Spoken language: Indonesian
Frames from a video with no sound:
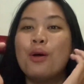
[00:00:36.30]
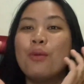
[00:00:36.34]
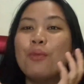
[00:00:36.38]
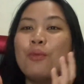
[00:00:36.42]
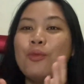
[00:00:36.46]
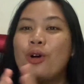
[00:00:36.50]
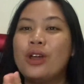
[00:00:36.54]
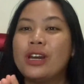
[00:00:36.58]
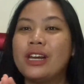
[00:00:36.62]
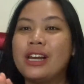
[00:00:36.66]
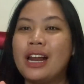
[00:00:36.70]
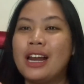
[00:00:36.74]

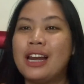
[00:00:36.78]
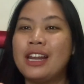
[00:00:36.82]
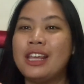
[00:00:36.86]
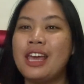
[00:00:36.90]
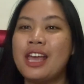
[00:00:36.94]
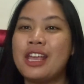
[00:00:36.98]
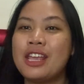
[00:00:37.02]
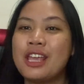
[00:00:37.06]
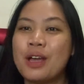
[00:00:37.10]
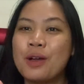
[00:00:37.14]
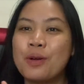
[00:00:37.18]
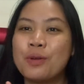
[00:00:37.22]
buat
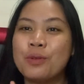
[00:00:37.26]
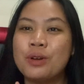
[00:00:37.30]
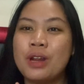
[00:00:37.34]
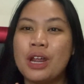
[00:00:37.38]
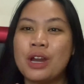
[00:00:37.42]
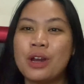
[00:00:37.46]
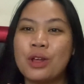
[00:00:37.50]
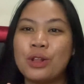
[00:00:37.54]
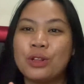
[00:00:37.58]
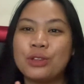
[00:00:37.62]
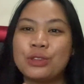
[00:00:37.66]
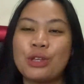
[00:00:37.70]
kalian yang
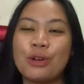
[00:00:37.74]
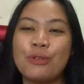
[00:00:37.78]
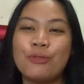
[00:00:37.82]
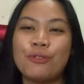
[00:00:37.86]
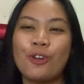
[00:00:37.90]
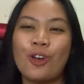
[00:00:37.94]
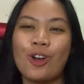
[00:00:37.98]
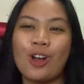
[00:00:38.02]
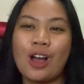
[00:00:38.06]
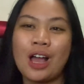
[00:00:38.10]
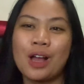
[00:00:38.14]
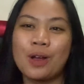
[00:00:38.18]
udah nonton
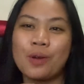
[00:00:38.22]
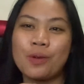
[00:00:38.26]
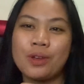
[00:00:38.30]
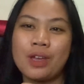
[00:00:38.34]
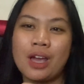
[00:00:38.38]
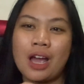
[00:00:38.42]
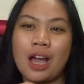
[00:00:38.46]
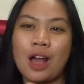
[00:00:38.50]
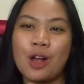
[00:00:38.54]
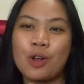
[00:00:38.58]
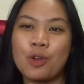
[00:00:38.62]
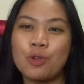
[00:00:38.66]
vlog aku
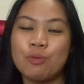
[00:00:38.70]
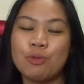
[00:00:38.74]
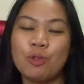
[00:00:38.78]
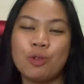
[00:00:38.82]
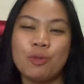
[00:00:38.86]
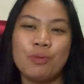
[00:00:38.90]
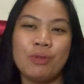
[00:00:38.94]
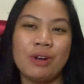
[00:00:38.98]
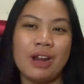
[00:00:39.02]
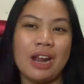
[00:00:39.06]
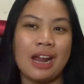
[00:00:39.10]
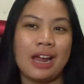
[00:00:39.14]
yang aku
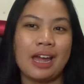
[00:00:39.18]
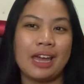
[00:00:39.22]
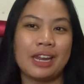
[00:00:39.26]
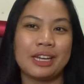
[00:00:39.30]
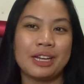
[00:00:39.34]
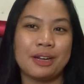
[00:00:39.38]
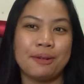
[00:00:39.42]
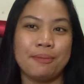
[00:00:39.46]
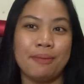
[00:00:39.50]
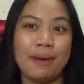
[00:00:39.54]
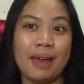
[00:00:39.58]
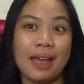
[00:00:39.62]
mau
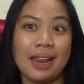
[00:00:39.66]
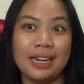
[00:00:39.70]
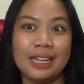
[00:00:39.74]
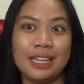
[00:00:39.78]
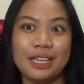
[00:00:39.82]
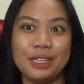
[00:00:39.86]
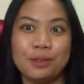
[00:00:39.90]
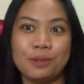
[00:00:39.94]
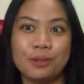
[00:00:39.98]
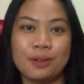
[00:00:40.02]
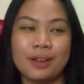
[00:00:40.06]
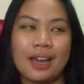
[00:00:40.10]
berangkat ke
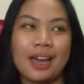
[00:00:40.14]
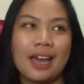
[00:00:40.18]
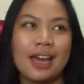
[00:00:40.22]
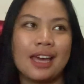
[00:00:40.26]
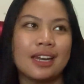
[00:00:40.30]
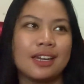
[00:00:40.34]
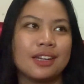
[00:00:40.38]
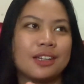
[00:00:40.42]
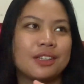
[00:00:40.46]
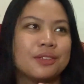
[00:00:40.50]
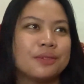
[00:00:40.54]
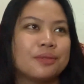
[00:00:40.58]
Bali itu
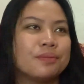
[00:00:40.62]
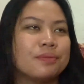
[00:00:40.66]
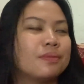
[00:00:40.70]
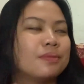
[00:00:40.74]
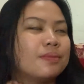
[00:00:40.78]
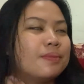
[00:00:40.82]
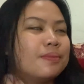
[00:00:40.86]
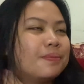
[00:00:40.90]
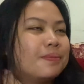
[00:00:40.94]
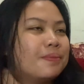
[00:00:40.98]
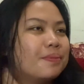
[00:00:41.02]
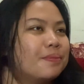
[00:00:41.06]
kan
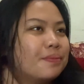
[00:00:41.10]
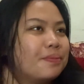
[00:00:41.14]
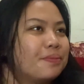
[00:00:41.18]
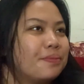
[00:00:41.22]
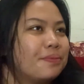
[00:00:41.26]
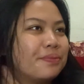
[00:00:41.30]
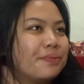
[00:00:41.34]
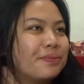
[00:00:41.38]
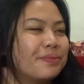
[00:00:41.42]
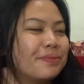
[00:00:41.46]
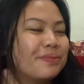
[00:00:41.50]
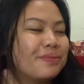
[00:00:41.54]

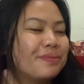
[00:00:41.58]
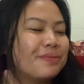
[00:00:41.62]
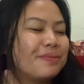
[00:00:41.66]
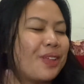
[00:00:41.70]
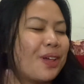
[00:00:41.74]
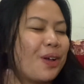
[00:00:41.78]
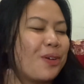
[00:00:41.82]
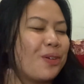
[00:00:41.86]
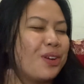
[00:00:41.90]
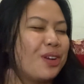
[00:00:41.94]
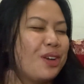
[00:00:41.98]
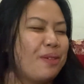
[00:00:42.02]

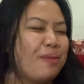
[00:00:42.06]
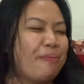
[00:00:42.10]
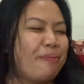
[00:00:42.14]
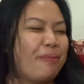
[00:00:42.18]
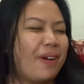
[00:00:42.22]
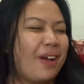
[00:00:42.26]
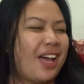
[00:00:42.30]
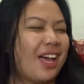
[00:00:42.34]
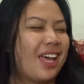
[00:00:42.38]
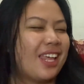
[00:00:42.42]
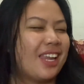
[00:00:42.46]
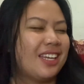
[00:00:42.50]
tahun
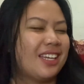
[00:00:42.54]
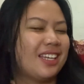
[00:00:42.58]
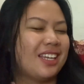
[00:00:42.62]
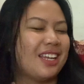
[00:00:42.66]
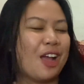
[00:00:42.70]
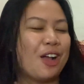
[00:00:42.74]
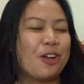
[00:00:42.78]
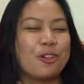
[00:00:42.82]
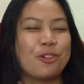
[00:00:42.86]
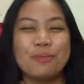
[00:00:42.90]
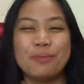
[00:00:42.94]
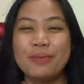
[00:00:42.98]
depan
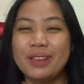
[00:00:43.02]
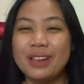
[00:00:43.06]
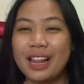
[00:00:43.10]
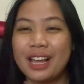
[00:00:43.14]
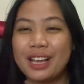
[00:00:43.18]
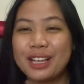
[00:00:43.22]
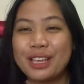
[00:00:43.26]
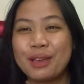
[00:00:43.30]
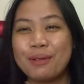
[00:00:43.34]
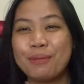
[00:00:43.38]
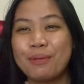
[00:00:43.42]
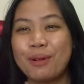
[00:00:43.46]
aku
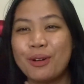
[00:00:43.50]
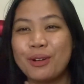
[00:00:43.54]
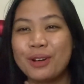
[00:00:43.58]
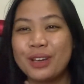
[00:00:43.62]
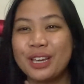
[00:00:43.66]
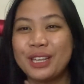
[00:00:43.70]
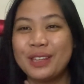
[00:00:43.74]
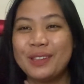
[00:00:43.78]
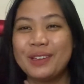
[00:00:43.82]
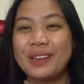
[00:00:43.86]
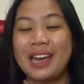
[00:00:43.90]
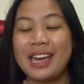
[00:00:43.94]
bilangnya mau
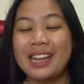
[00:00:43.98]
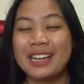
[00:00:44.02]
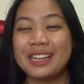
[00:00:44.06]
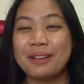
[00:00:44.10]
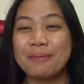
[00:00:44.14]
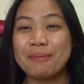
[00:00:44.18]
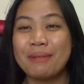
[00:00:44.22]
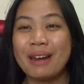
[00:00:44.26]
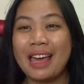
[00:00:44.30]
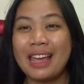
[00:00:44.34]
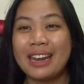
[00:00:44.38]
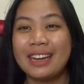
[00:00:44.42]
ke itu kan
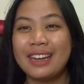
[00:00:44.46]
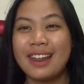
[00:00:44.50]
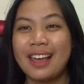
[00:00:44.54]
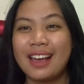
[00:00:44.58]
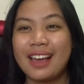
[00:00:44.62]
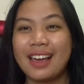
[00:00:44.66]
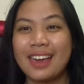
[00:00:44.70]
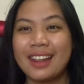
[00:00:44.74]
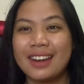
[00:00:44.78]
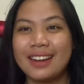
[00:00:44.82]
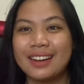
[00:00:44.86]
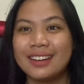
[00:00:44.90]
ke Belanda
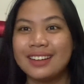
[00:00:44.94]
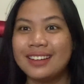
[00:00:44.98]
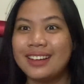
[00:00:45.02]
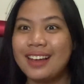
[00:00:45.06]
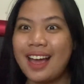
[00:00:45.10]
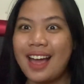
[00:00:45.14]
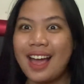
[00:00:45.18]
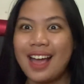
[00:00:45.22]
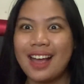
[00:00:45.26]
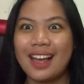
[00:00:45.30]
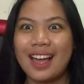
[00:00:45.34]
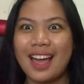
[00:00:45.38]
kan
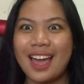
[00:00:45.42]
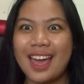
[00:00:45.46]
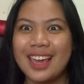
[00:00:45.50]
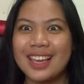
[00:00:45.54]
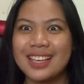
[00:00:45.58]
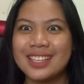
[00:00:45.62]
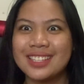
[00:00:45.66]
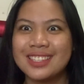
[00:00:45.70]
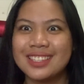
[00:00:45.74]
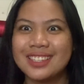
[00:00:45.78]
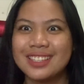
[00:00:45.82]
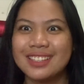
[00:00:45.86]
enggak guys